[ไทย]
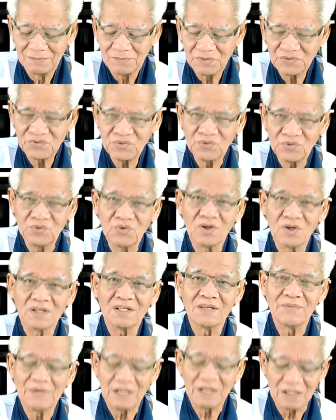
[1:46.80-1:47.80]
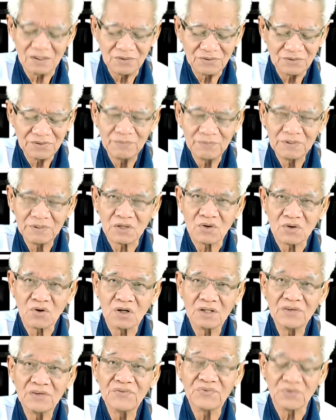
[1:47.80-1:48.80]
มันสู้ดวงอาทิตย์ไม่ได้ดวงอาทิตย์มันจะร้อ
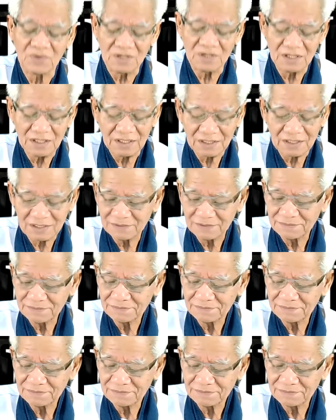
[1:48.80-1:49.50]
นที่สุดแล้ว